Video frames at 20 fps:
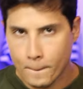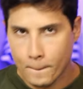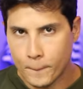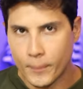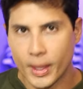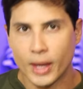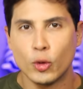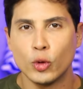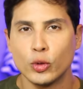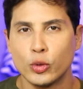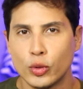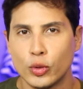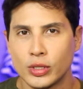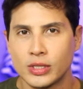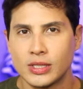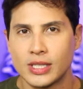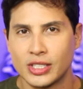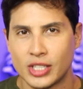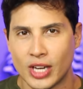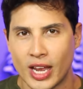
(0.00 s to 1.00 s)
pegou
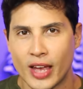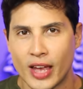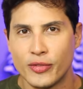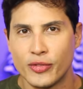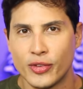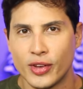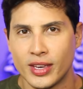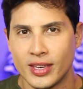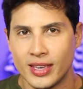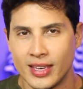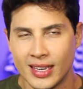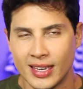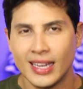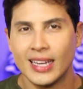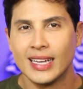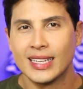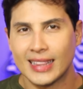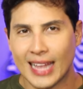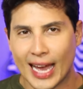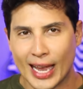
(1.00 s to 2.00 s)
todas as ref aí,
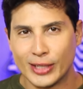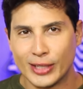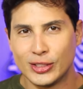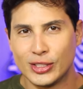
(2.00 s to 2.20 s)
tá em